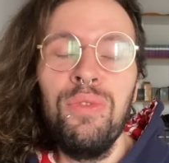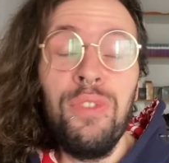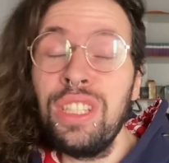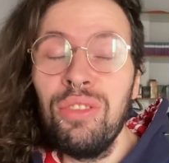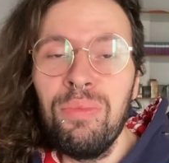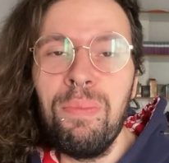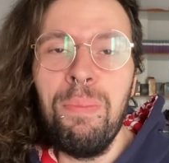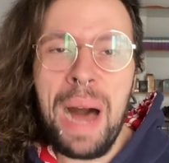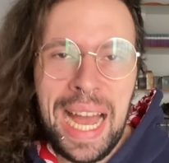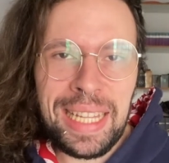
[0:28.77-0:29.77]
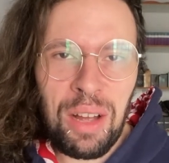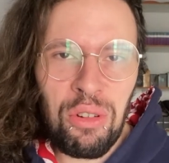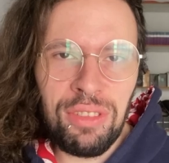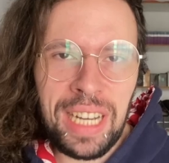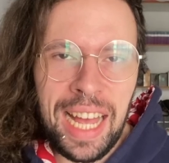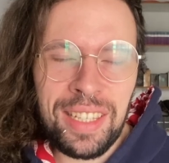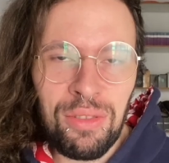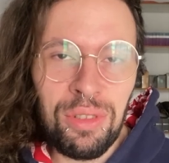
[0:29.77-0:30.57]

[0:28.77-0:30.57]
fazendo um baita contraste.